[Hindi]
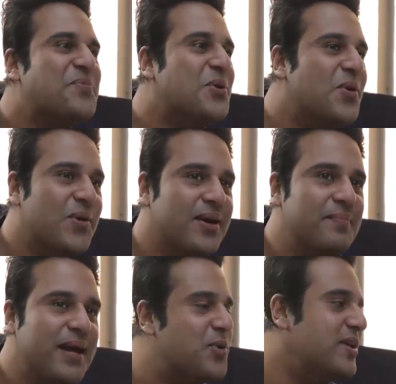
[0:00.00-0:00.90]

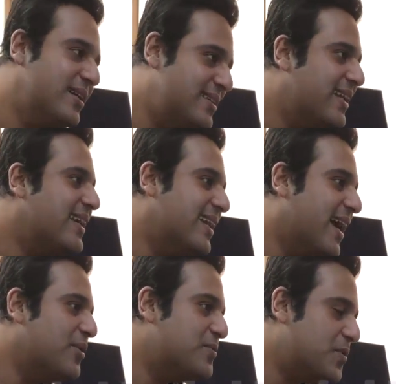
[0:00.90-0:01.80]
तो मैं गुड लक देने के
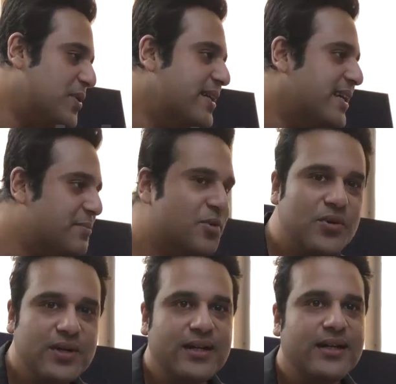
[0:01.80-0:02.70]
लिए आया हूँ पूरी टीम
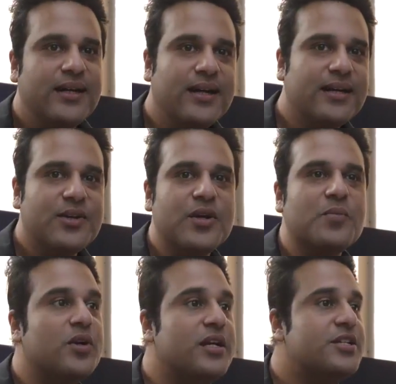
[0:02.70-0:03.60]
को क्योंकि
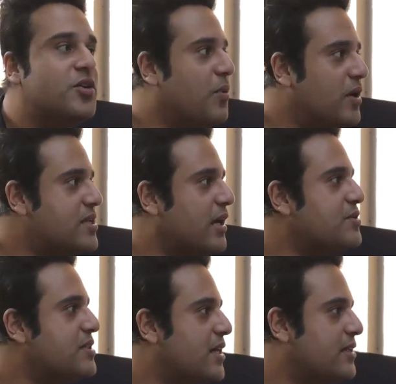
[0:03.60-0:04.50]
मुरली जी को बहुत
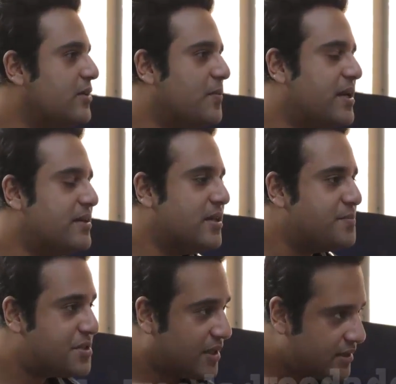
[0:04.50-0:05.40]
सालों से जानता हूँ मैं
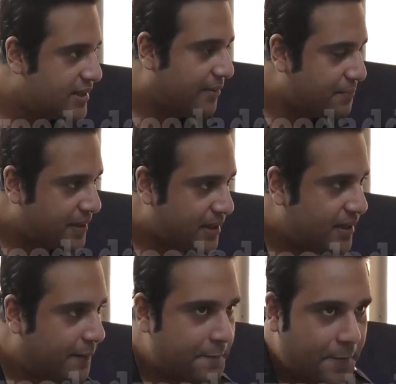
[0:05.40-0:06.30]
जब स्ट्रगल टाइम पे
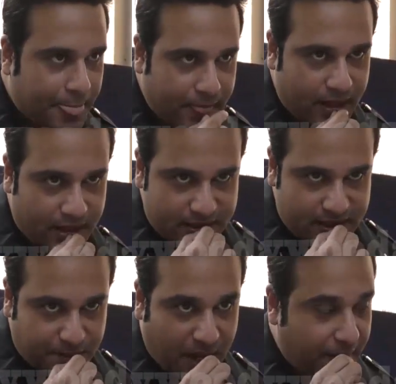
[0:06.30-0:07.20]

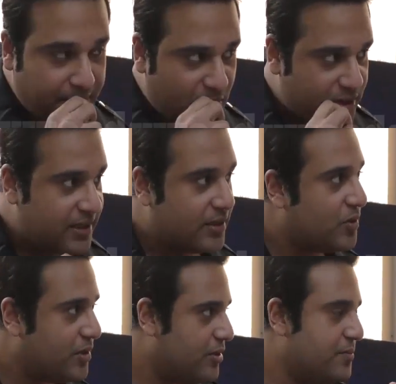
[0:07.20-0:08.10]
जब काम नहीं होता था
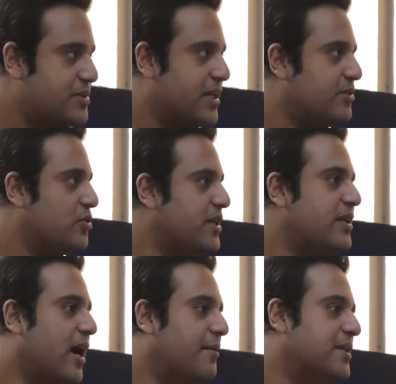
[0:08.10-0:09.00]
तो इन्होंने मुझे एक दो
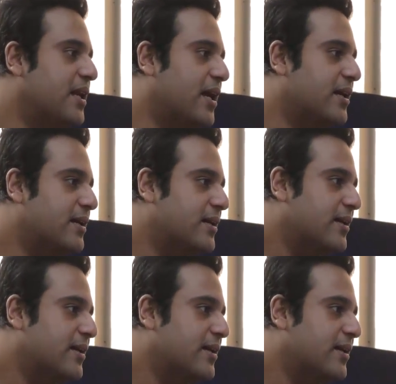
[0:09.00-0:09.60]
तीन काम दिलाए